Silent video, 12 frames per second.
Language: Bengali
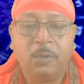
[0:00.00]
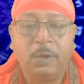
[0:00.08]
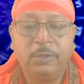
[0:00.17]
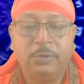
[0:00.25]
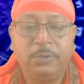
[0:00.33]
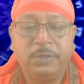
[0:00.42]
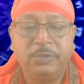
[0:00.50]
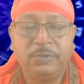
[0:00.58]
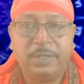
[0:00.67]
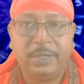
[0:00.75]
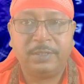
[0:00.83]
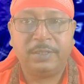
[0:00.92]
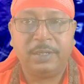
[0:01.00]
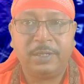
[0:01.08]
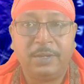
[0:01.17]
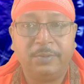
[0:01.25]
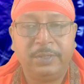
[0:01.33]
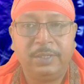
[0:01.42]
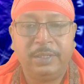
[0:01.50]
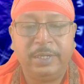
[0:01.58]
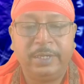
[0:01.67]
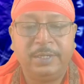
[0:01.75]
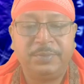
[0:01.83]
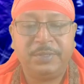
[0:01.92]
হয়তো কিছু ক্ষেত্রে কাউকে নিয়ে
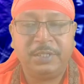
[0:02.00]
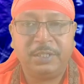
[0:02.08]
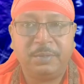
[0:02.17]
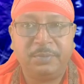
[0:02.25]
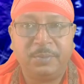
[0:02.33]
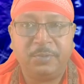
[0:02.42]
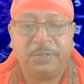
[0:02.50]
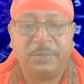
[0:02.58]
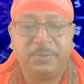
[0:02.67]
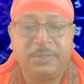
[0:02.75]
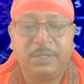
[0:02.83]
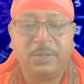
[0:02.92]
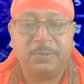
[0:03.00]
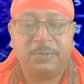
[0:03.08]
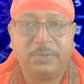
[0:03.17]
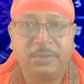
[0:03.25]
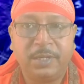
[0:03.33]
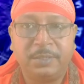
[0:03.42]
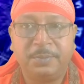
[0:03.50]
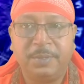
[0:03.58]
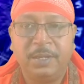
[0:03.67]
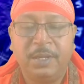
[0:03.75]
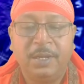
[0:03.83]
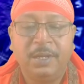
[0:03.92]
নেগেটিভ চিন্তা আপনার মনের মধ্যে অবশ্য আসবে
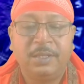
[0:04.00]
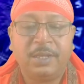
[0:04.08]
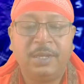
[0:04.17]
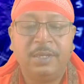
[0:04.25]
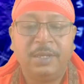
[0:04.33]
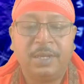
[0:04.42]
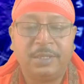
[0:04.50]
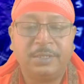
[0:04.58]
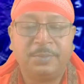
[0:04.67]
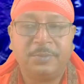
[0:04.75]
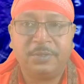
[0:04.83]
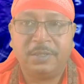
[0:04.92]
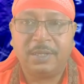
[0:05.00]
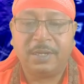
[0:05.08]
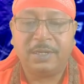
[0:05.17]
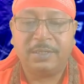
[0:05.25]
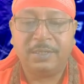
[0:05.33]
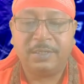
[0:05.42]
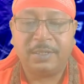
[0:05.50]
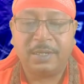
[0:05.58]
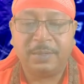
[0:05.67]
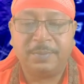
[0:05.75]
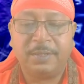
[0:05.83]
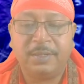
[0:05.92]
তাই কাজের মধ্যে থাকার চেষ্টা
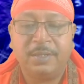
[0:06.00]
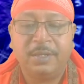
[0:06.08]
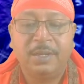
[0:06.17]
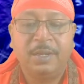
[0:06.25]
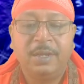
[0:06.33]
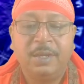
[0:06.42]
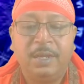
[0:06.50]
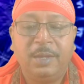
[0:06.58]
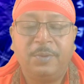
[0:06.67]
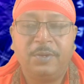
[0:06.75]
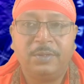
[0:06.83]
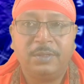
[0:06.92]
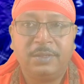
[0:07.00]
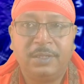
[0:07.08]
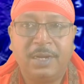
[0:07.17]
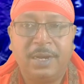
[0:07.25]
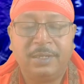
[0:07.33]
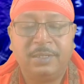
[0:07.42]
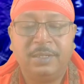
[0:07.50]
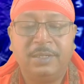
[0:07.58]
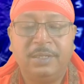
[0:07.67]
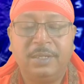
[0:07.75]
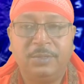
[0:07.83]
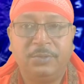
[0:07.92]
রাখবেন এবং যারা আর্থিক
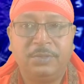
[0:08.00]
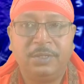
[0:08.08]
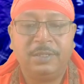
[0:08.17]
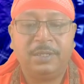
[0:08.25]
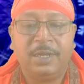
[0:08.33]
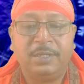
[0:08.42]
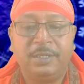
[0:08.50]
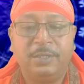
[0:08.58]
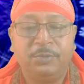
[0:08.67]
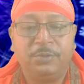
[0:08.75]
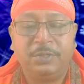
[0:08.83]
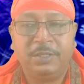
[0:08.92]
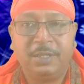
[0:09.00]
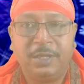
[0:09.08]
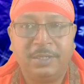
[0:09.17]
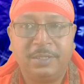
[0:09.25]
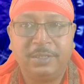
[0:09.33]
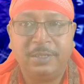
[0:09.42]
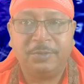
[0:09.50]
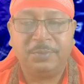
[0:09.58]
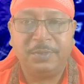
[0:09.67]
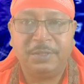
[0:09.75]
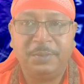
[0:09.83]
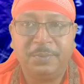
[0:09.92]
নিয়ে দুশ্চিন্তায় আছেন দুশ্চিন্তা আজকে দিন একটু
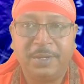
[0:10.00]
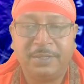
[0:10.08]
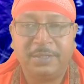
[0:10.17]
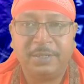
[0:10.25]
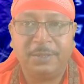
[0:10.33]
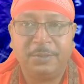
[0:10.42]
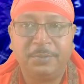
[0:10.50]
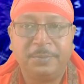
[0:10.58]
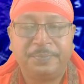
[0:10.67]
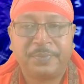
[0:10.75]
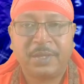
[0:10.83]
বৃদ্ধি পাচ্ছে কিন্তু